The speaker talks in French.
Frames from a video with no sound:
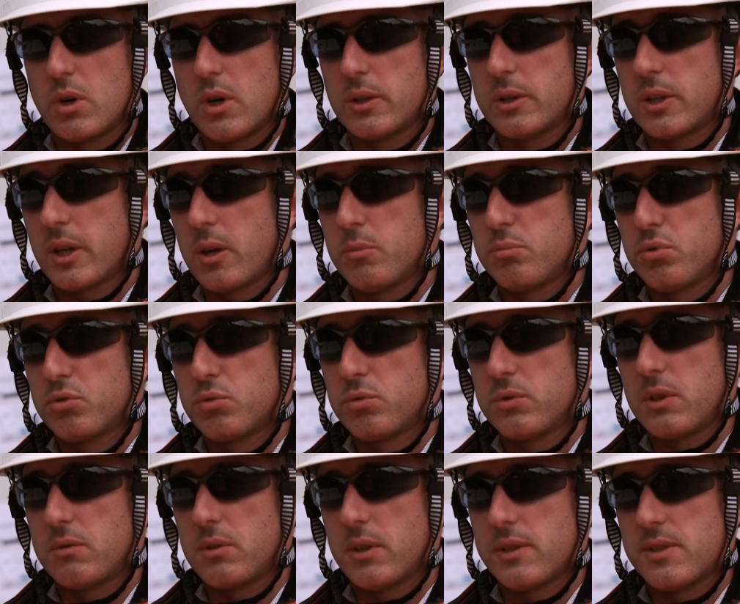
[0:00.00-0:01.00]
L'intérêt pour nous
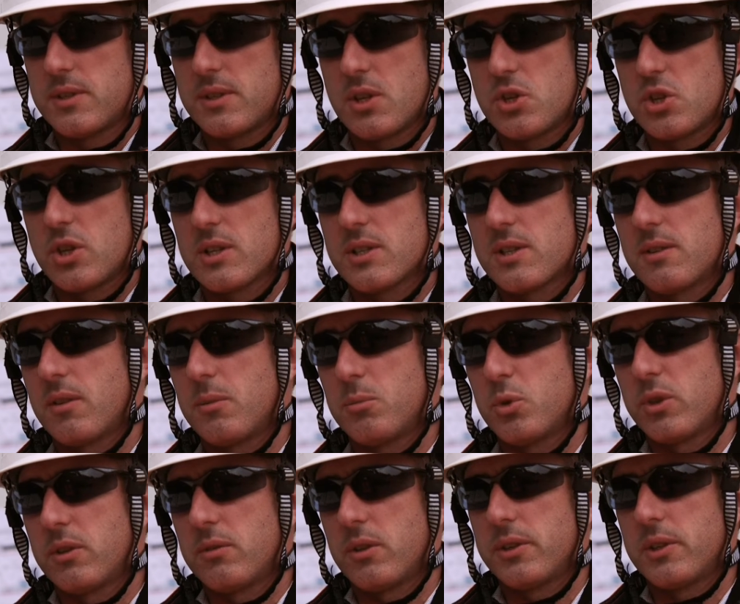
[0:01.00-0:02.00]
d'avoir des stagiaires, c'est vraiment
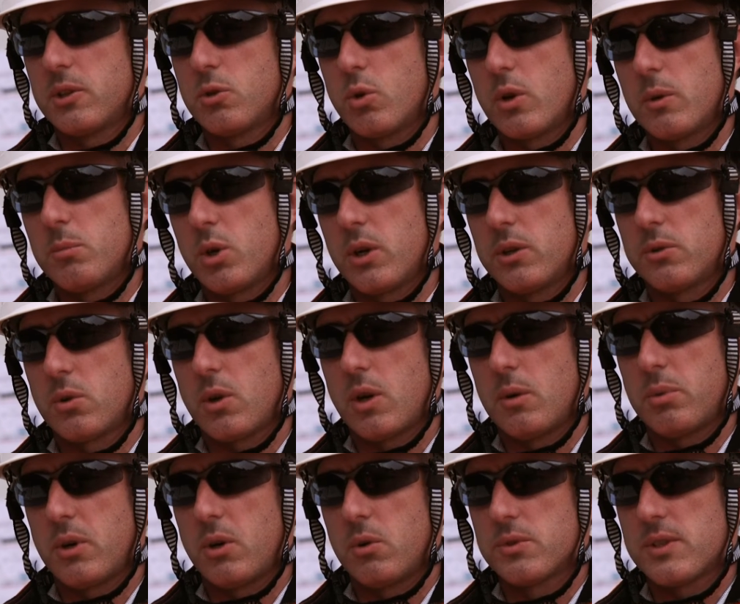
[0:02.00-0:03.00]
d'avoir des collaborateurs à
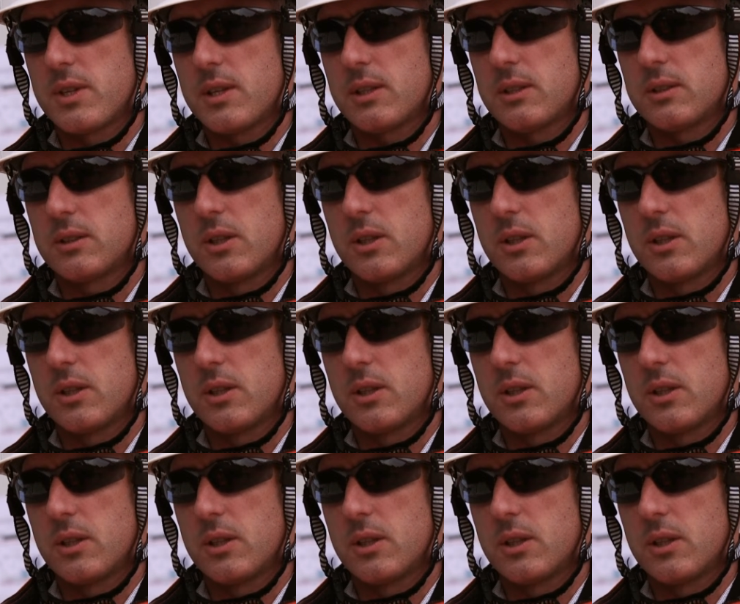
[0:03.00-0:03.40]
part entière.